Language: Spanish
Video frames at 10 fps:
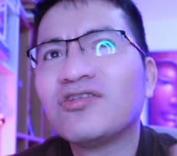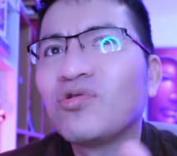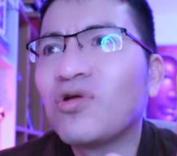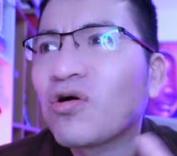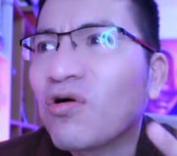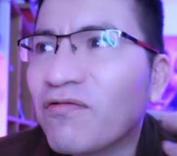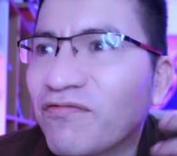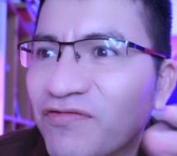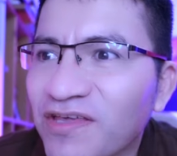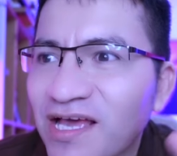tú no
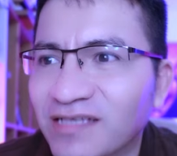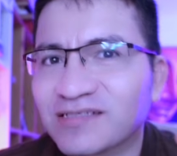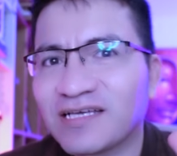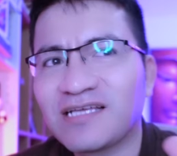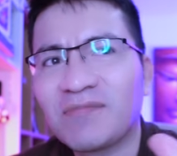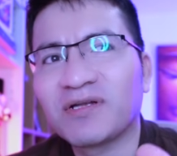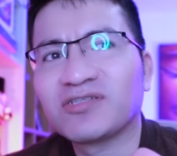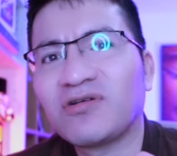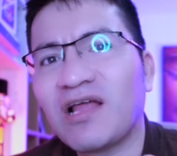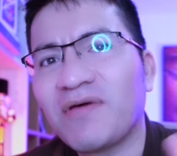confías que esa
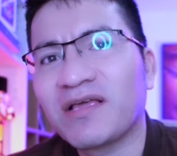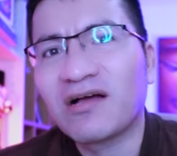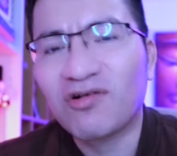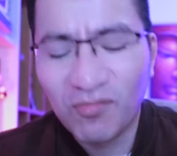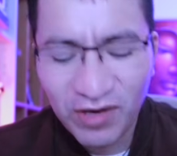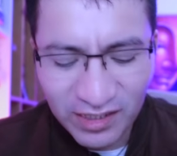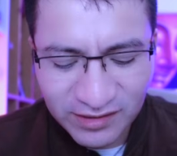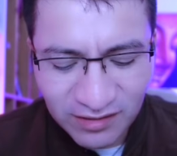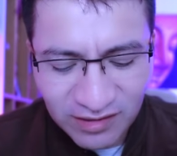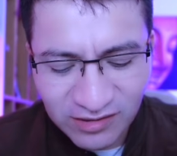persona venga con
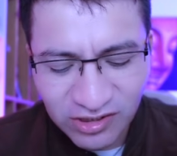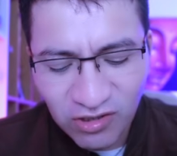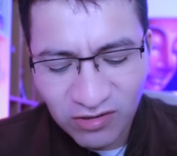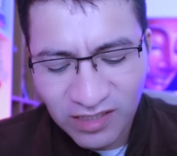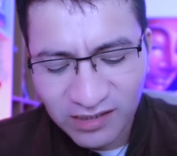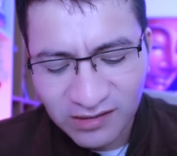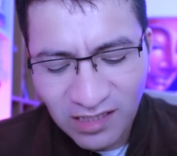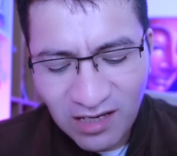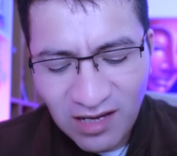buenas intenciones,